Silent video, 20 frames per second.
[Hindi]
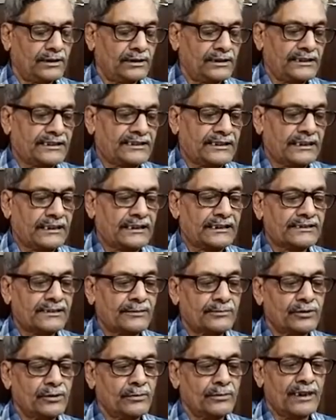इसके अलावा
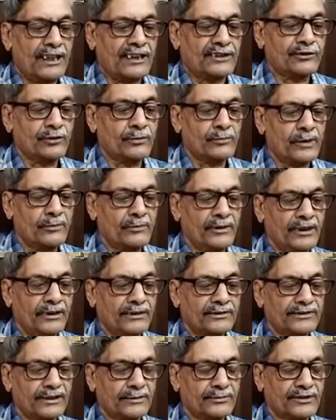सब्जियों में लहसुन में भी
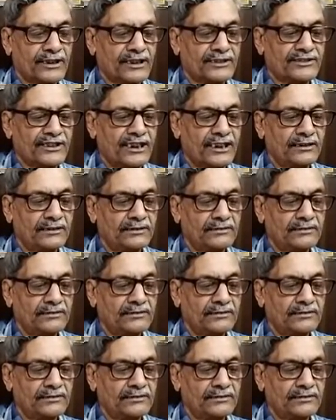सबसे अच्छा